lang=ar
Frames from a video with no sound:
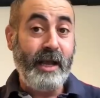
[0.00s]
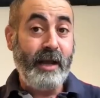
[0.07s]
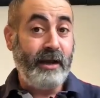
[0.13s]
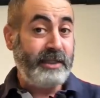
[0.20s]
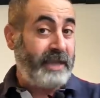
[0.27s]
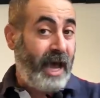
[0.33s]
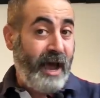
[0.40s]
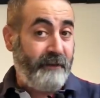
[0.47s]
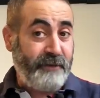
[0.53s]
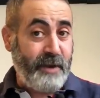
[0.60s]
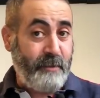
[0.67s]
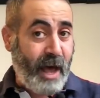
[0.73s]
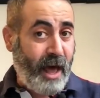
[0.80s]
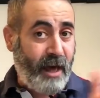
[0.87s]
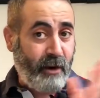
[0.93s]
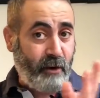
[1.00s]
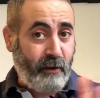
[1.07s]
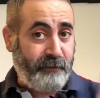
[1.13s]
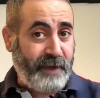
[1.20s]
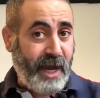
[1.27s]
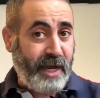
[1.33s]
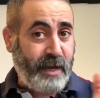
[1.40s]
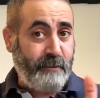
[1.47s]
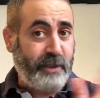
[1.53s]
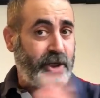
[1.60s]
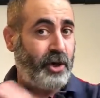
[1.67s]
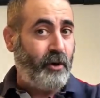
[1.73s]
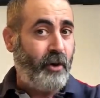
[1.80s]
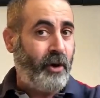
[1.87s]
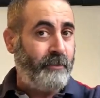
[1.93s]
صحفي معروف يعني
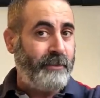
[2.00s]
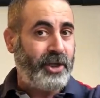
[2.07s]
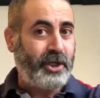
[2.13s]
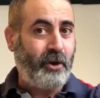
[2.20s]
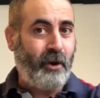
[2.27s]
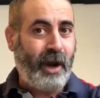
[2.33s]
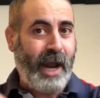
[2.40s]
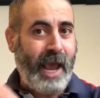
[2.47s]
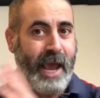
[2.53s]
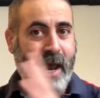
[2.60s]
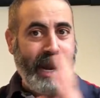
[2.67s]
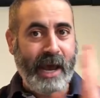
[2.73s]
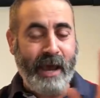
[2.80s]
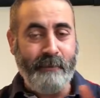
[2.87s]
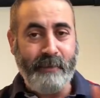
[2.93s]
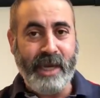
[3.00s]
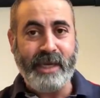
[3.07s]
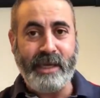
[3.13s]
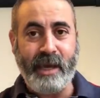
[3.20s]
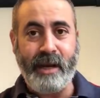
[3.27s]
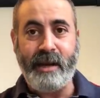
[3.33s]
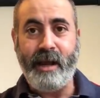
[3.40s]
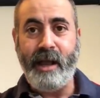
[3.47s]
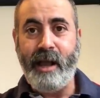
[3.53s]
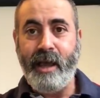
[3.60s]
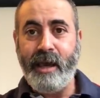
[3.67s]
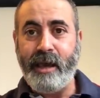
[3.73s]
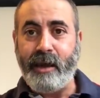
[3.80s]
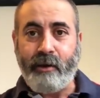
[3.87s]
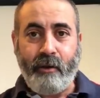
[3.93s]
مشهور مشهور عالميا
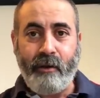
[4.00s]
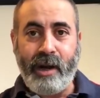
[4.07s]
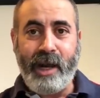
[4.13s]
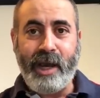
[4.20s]
يقول لك